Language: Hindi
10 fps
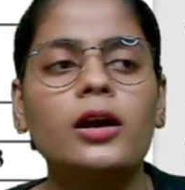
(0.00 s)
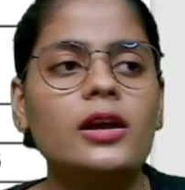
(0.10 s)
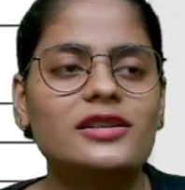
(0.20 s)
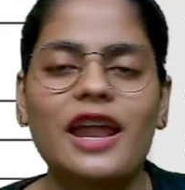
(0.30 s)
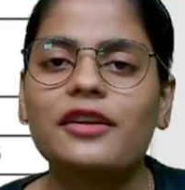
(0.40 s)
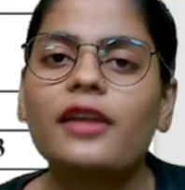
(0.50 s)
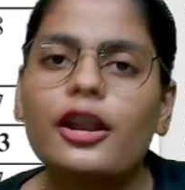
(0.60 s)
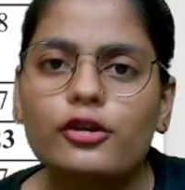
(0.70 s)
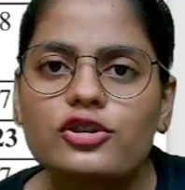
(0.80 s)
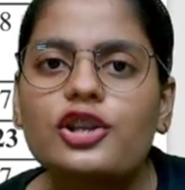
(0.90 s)
स्टैंडर्ड
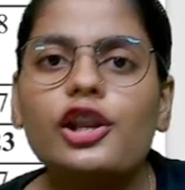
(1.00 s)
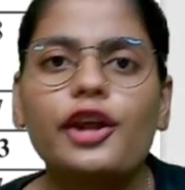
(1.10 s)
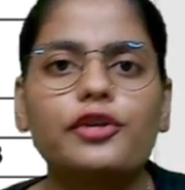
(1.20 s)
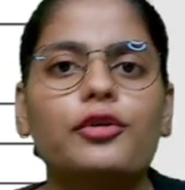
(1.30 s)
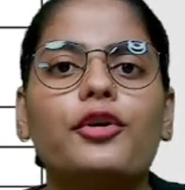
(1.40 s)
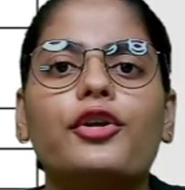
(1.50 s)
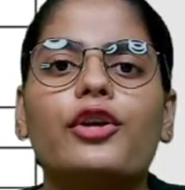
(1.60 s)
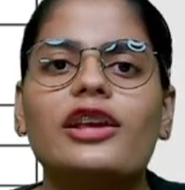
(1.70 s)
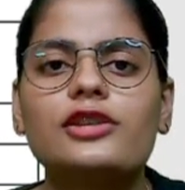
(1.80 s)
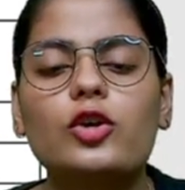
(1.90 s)
हाइड्रोजन इलेक्ट्रोड और
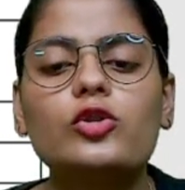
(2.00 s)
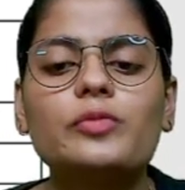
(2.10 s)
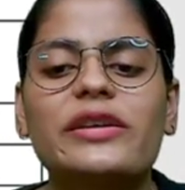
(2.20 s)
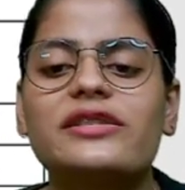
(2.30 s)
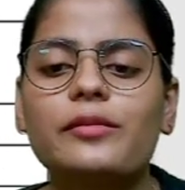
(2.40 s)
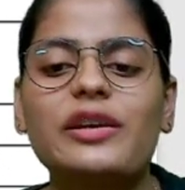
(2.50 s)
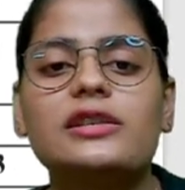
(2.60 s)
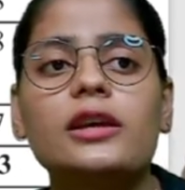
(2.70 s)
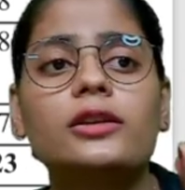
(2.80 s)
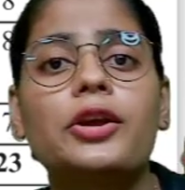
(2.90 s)
ऐसे कुछ बेसिक
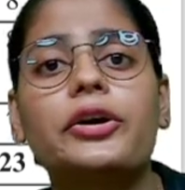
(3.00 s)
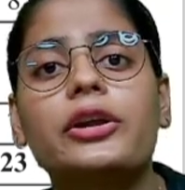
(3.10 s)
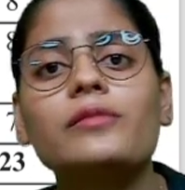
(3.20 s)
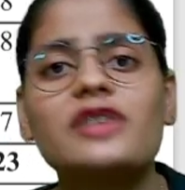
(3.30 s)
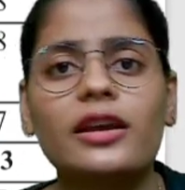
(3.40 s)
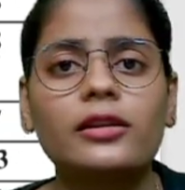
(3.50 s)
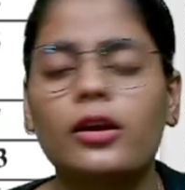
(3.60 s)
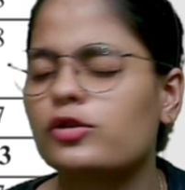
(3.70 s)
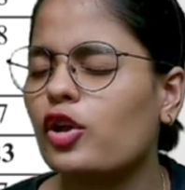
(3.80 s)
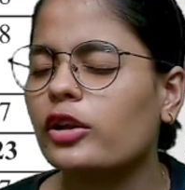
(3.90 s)
बेसिक थियोरम्स हैं
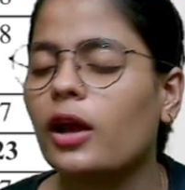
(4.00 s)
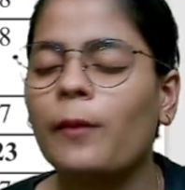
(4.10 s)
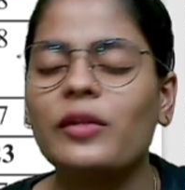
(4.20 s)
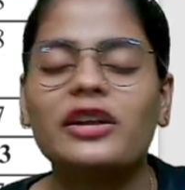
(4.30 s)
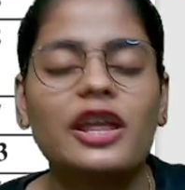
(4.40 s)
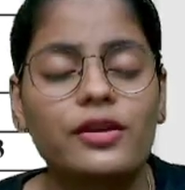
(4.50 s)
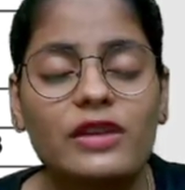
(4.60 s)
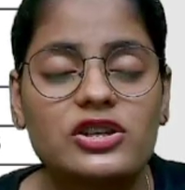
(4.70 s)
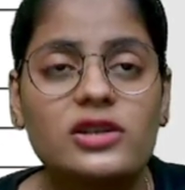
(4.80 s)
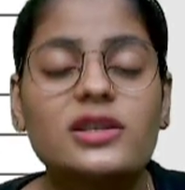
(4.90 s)
सॉरी अपना
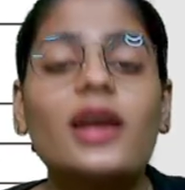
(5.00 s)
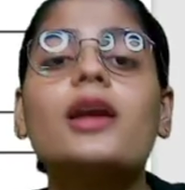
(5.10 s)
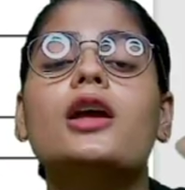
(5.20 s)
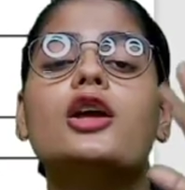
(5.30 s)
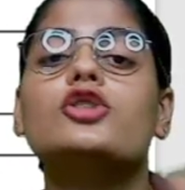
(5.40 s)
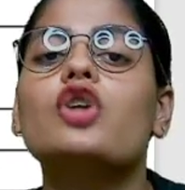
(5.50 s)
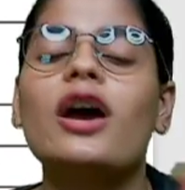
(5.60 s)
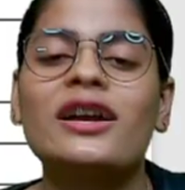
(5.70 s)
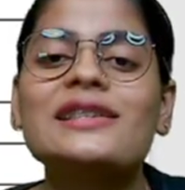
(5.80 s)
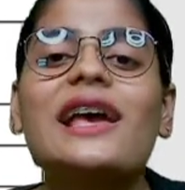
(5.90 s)
डेरीवेशन है जो
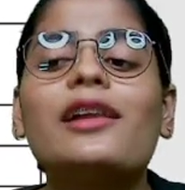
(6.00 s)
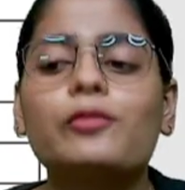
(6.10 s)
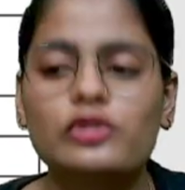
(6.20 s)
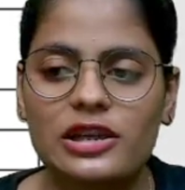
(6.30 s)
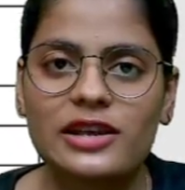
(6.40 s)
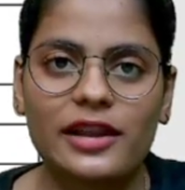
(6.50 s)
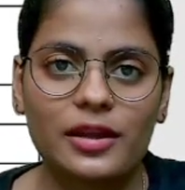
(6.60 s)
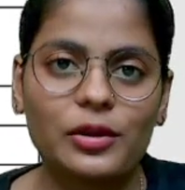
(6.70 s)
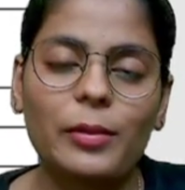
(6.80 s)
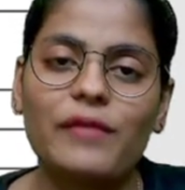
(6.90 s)
हर साल पूछे जाते हैं
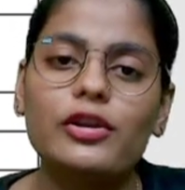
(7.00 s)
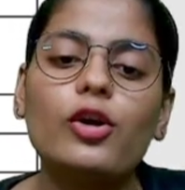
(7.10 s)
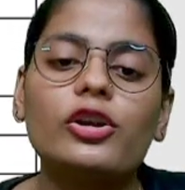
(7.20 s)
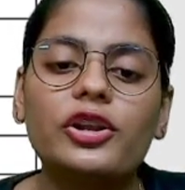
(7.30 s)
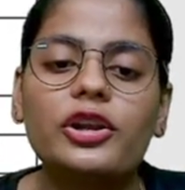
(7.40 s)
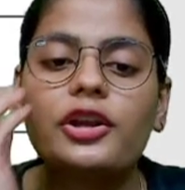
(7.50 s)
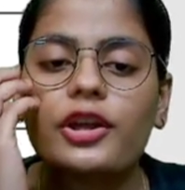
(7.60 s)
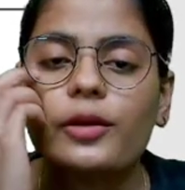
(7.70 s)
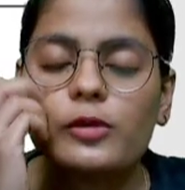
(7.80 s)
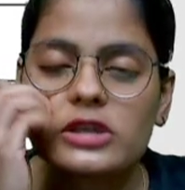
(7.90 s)
मतलब एवरी ऑल्टरनेट
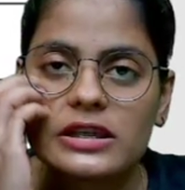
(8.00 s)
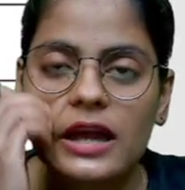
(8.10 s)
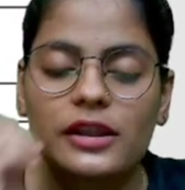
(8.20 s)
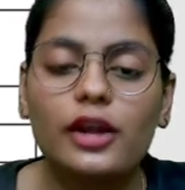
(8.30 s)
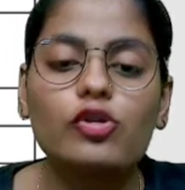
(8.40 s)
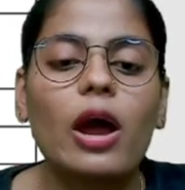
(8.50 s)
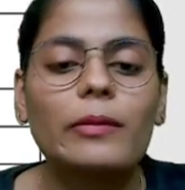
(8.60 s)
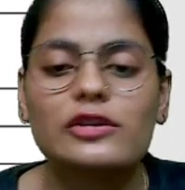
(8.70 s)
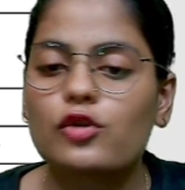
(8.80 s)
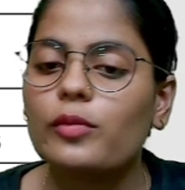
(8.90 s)
ईयर पूछे जाते हैं तो आप
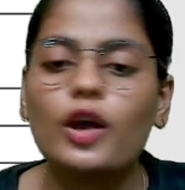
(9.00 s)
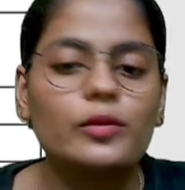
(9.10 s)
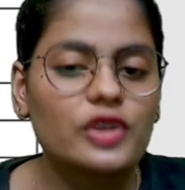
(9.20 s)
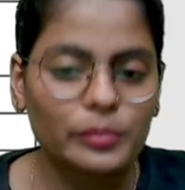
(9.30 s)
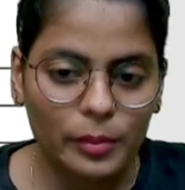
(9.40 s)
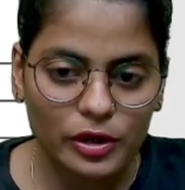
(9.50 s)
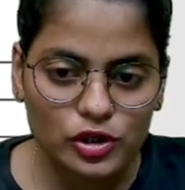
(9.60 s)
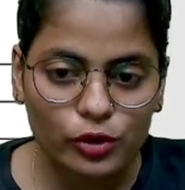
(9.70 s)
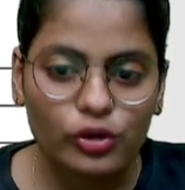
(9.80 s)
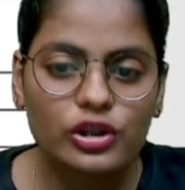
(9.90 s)
इसको भी ऑप्शन में मत
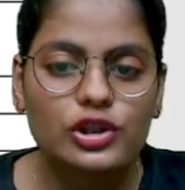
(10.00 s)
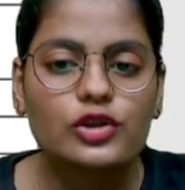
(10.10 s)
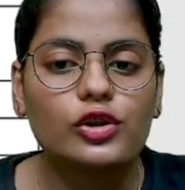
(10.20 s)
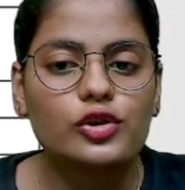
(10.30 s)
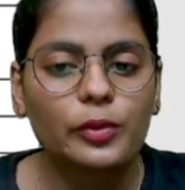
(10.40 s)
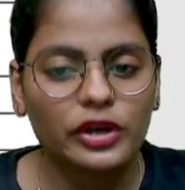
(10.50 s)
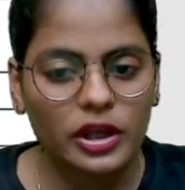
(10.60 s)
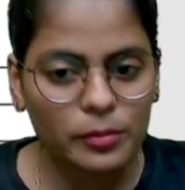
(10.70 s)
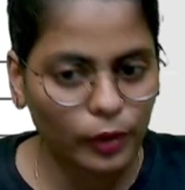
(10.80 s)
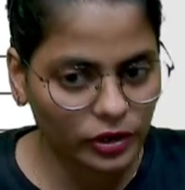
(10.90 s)
छोड़ो दिस इज ऑल्सो प्रिटी
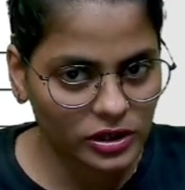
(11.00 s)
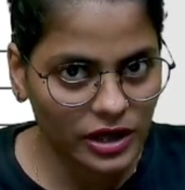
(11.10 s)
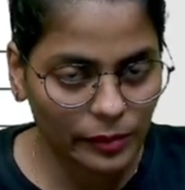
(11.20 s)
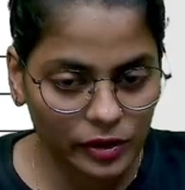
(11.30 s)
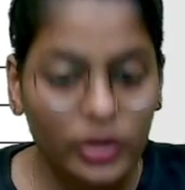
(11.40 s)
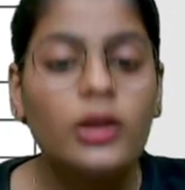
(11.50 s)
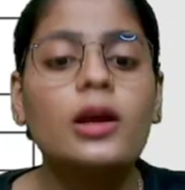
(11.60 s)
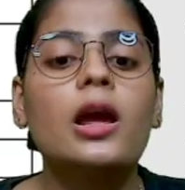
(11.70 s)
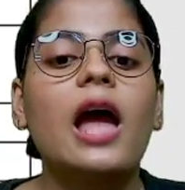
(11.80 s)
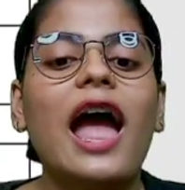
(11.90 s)
इंपॉर्टेंट चैप्टर
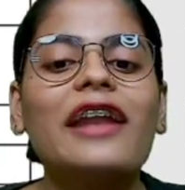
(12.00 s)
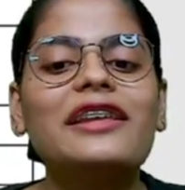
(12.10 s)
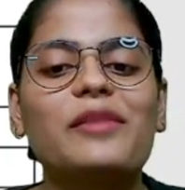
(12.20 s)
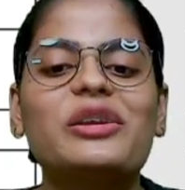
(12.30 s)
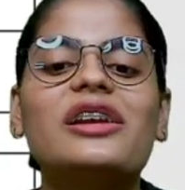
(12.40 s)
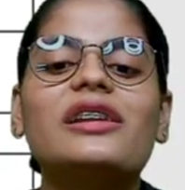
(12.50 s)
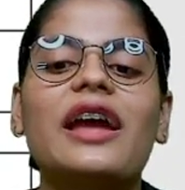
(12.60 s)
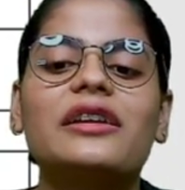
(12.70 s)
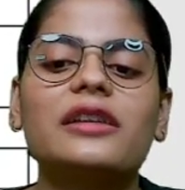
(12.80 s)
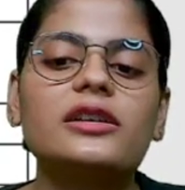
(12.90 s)
एंड केमिकल
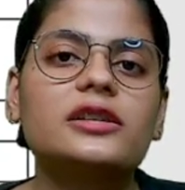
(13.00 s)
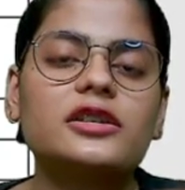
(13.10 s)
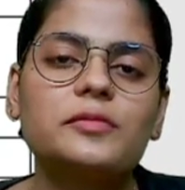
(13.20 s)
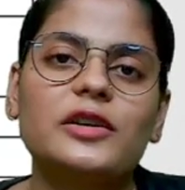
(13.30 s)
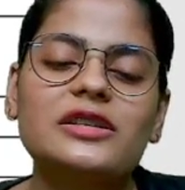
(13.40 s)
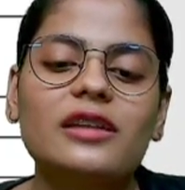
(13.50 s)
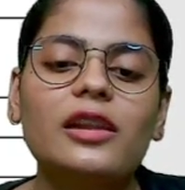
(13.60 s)
काइनेटिक्स इट इज़ पर्सनली